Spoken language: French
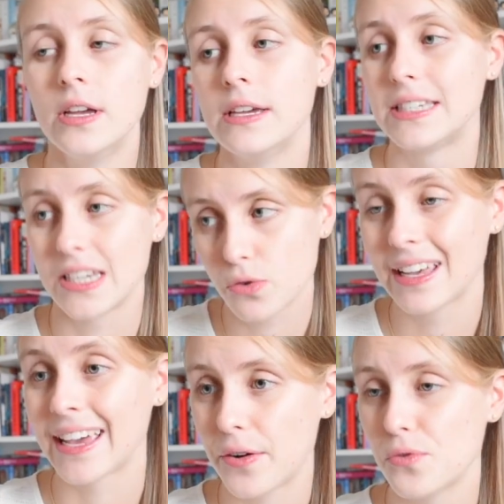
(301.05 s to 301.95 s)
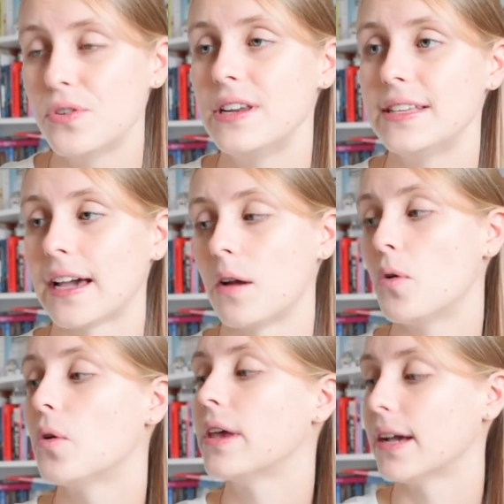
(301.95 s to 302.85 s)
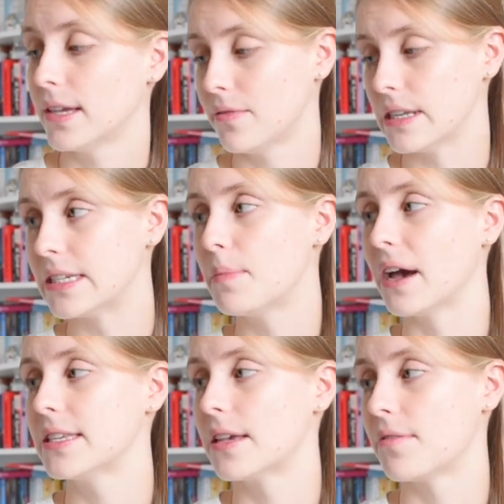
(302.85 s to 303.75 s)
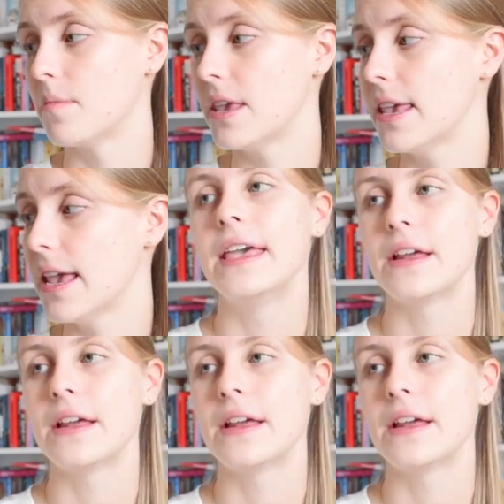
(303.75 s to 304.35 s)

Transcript: c'est le chaos littéralement, et Arya va être séparée de sa famille, et